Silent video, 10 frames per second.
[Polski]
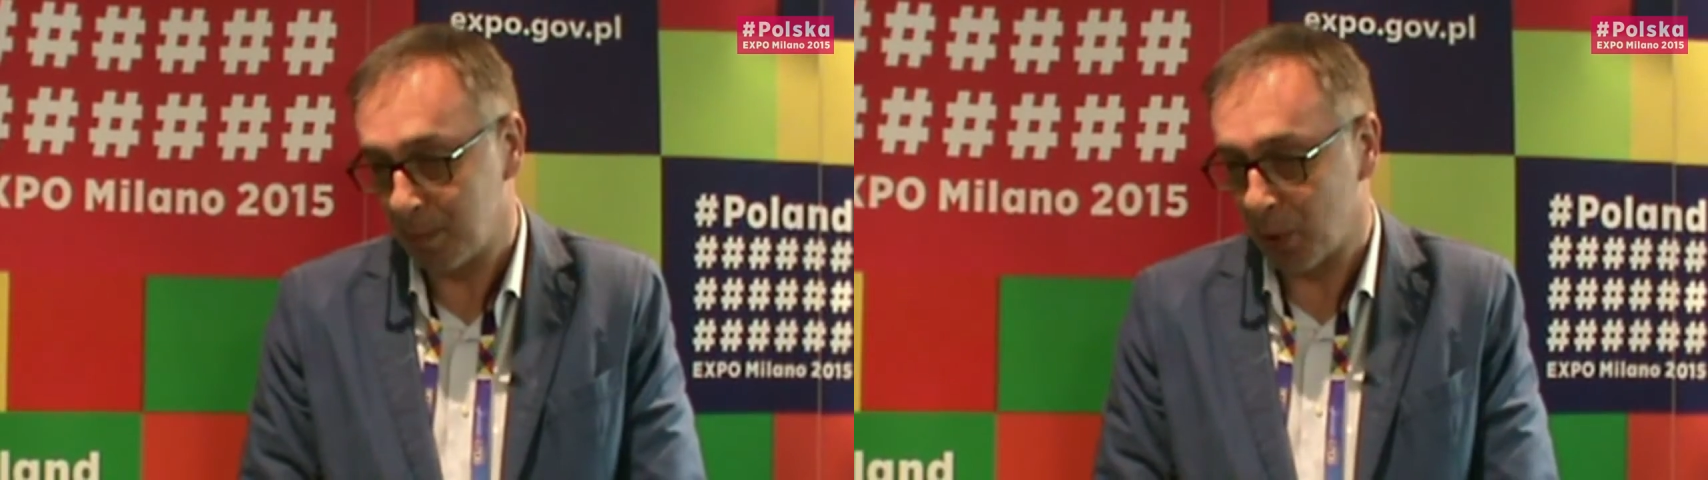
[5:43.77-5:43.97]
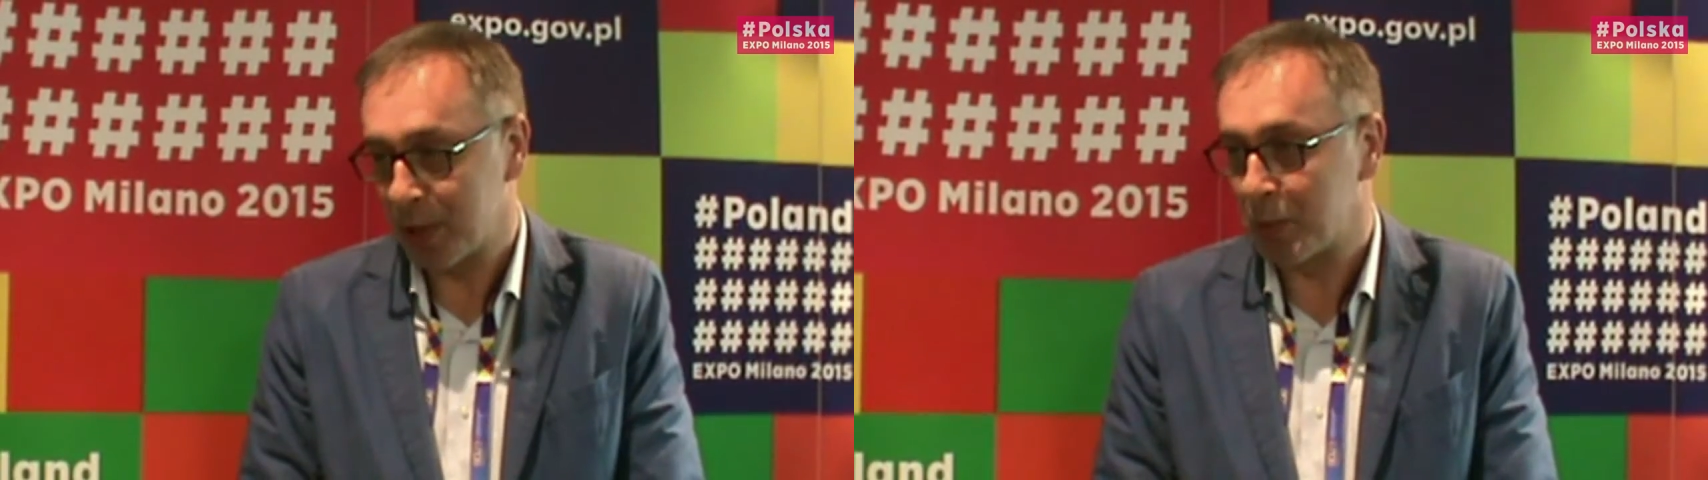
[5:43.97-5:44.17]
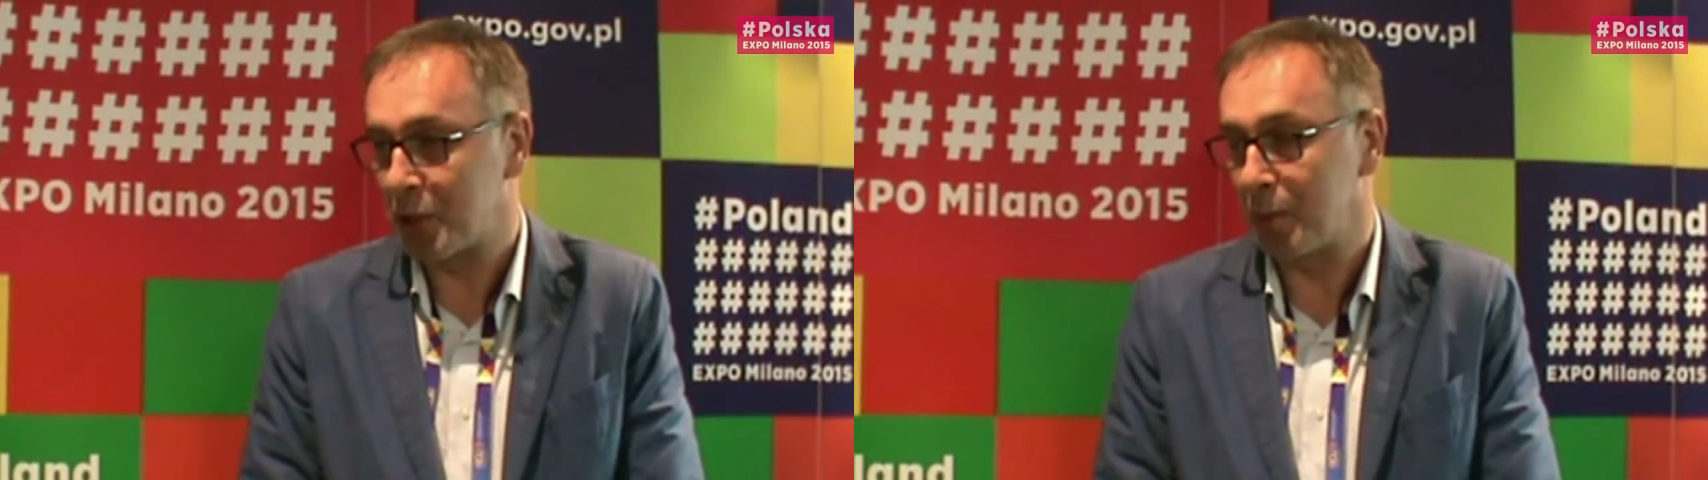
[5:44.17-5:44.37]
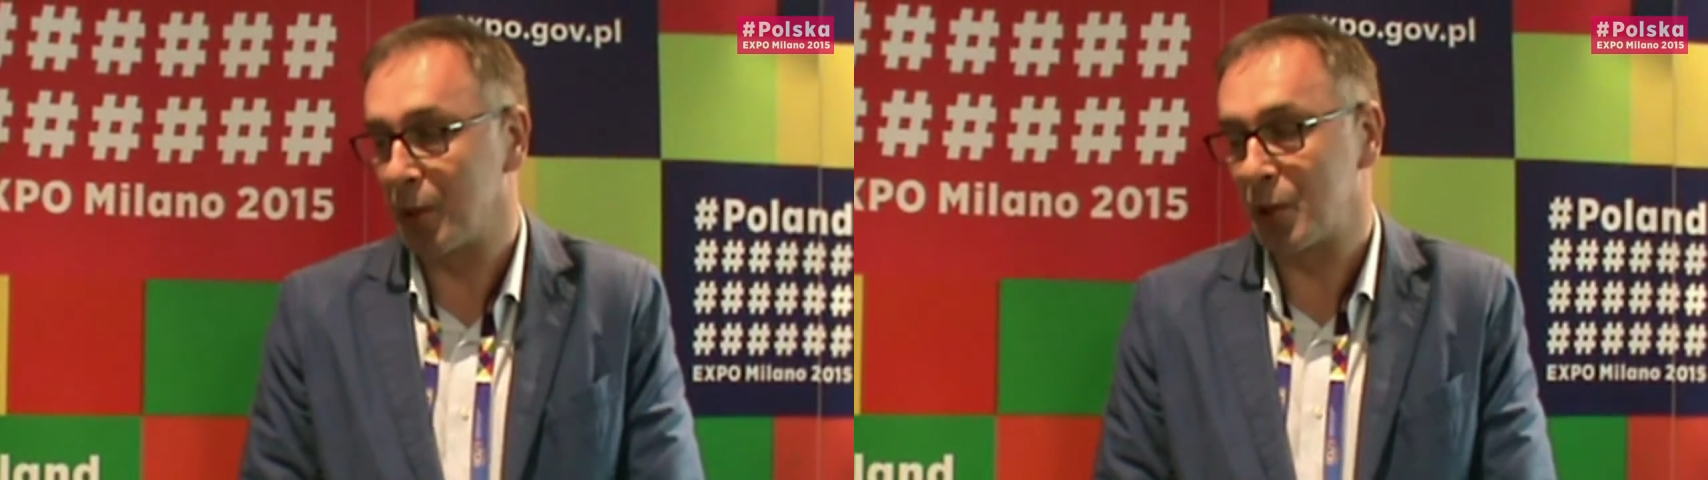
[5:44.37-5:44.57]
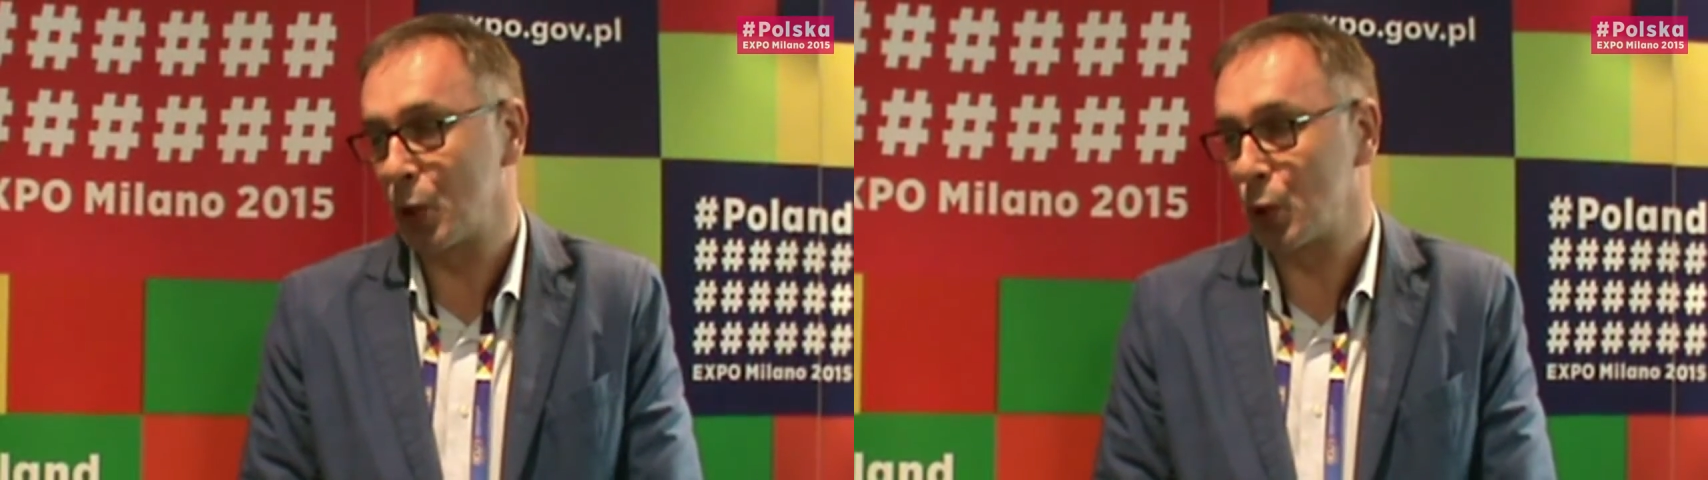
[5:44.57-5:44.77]
polscy
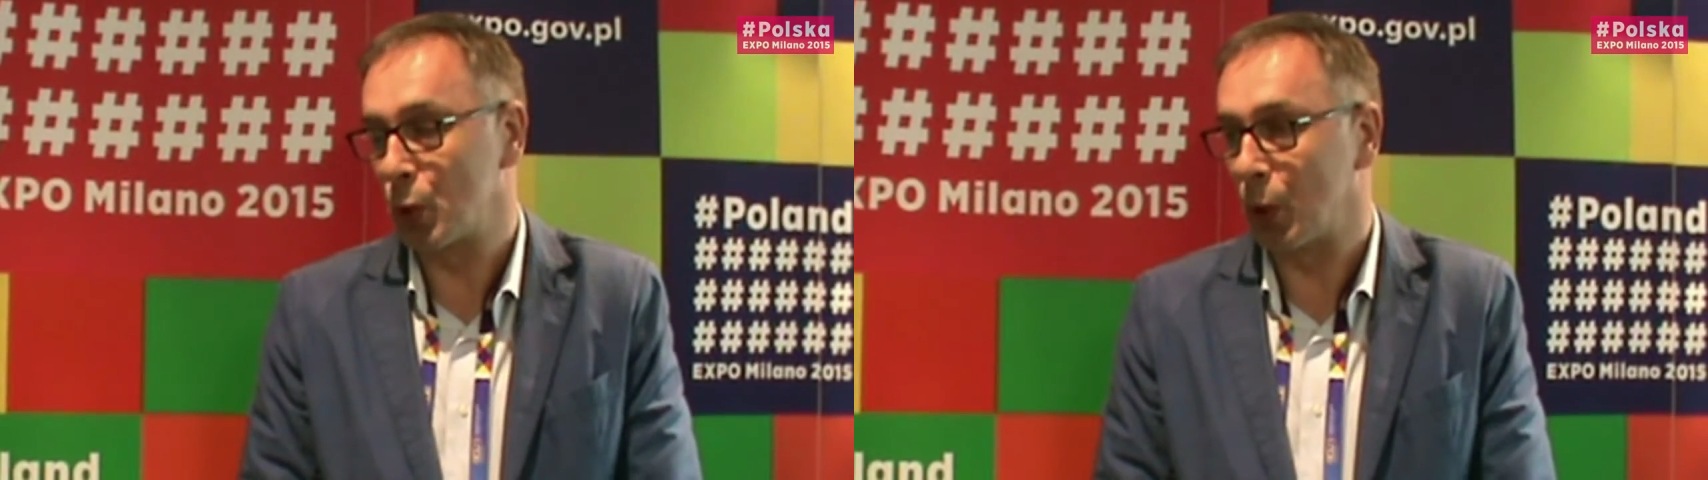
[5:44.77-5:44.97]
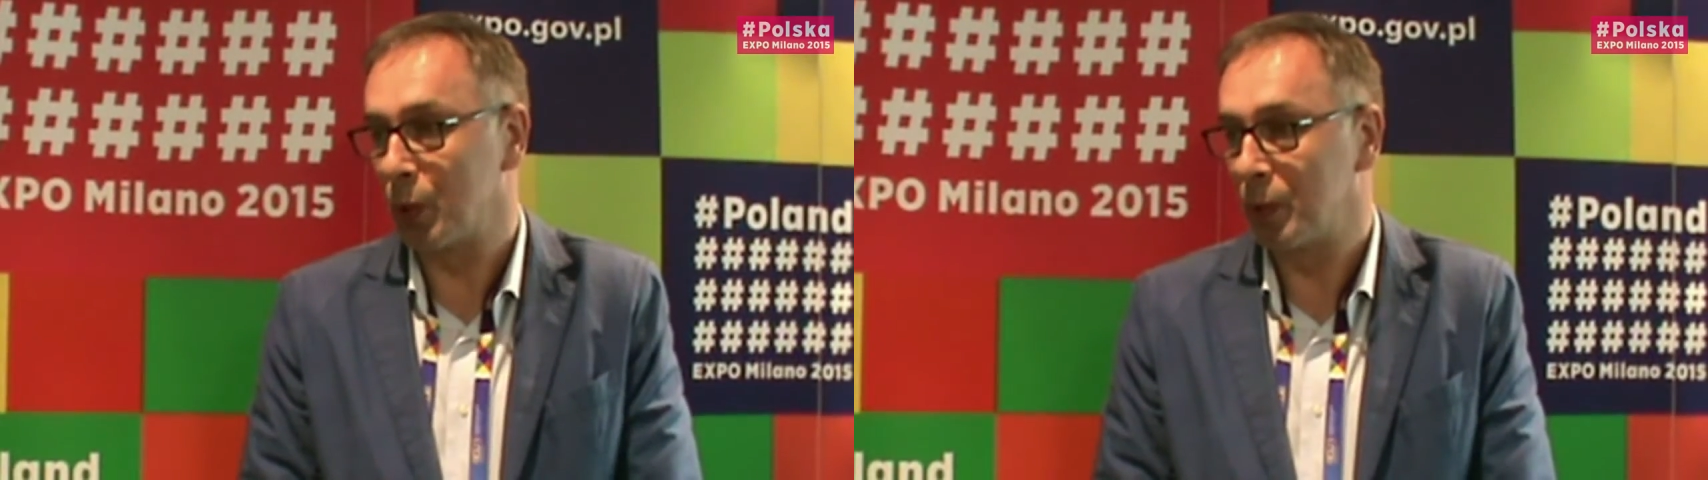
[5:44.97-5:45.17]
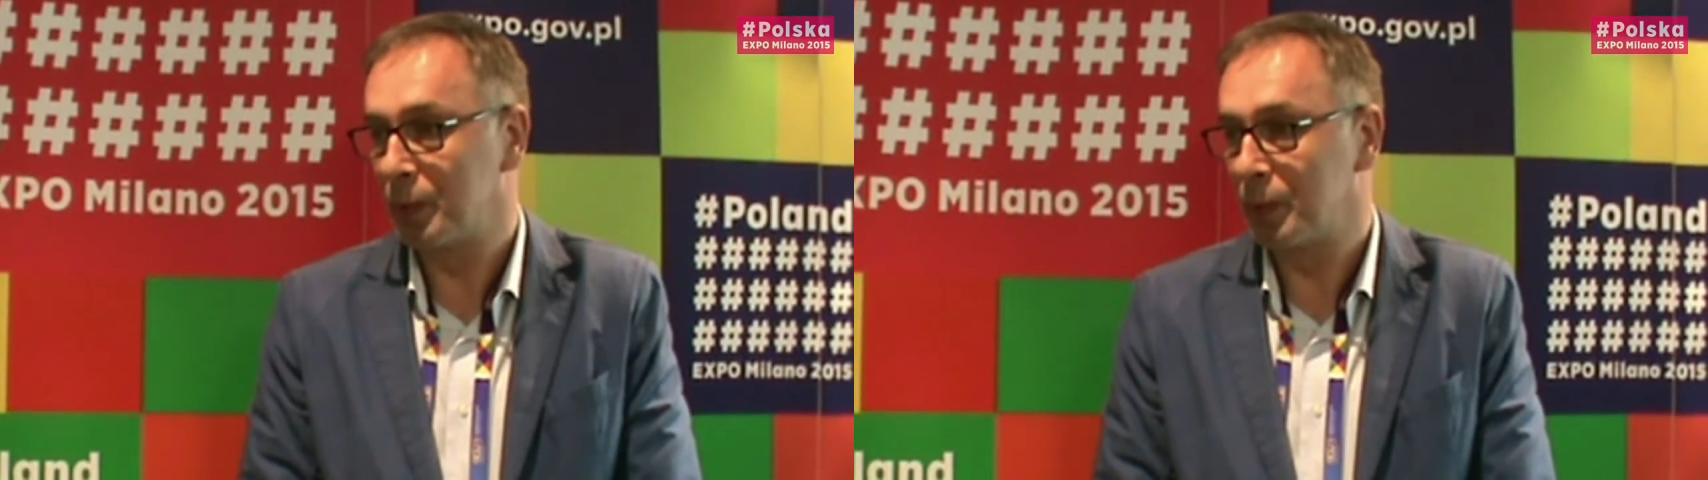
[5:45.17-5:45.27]
przedsiębiorcy odczują.